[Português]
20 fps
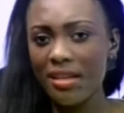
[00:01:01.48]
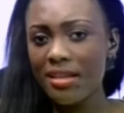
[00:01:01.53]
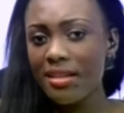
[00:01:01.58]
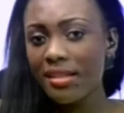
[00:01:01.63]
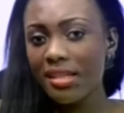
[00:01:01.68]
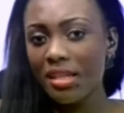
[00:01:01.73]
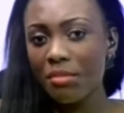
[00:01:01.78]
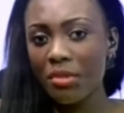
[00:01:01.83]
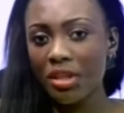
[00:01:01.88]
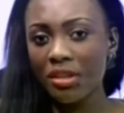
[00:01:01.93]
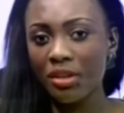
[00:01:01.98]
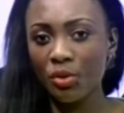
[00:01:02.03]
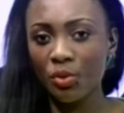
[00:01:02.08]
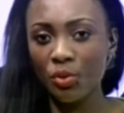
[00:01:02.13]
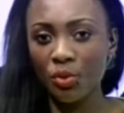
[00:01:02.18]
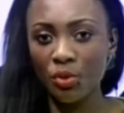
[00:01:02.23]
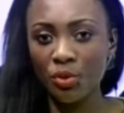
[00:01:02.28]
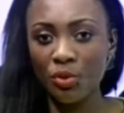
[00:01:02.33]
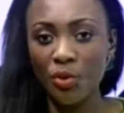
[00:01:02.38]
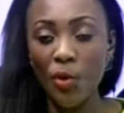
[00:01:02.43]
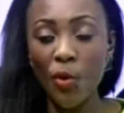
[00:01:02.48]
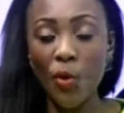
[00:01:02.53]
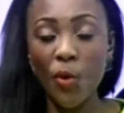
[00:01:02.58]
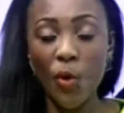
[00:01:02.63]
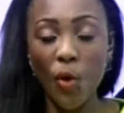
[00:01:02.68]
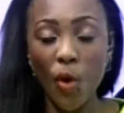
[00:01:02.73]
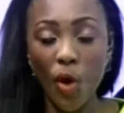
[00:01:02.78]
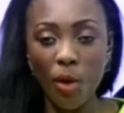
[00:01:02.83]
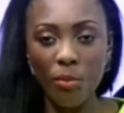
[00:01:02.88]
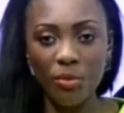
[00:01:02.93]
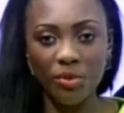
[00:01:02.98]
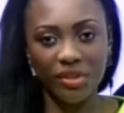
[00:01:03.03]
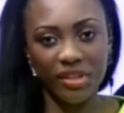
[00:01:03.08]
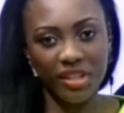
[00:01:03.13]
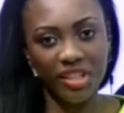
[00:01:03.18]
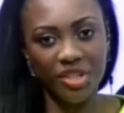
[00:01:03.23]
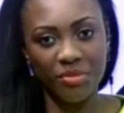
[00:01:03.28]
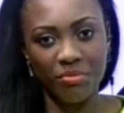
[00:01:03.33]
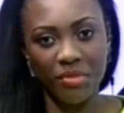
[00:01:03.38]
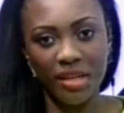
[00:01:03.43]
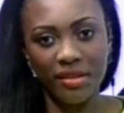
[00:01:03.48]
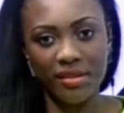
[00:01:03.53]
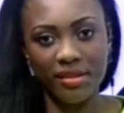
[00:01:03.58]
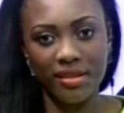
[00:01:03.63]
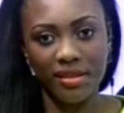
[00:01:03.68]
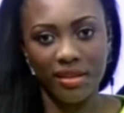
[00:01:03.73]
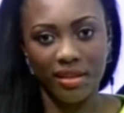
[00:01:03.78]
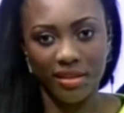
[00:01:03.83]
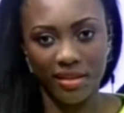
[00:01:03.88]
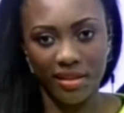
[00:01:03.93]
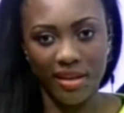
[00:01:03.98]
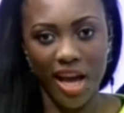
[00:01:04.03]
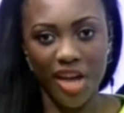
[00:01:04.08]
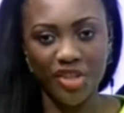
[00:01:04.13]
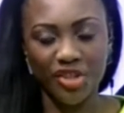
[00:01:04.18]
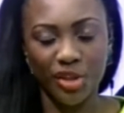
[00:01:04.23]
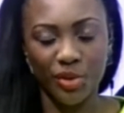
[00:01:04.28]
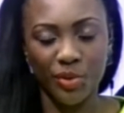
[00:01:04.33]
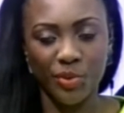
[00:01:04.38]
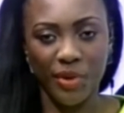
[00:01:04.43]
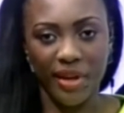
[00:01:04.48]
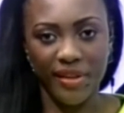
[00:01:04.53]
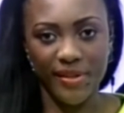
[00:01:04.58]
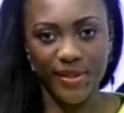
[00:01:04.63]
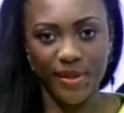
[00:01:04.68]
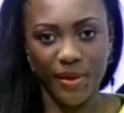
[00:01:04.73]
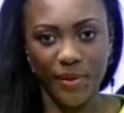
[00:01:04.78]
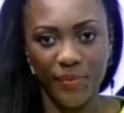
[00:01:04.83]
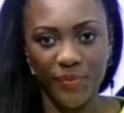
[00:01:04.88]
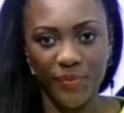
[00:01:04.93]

acima de tudo, como transmite-se esta doença.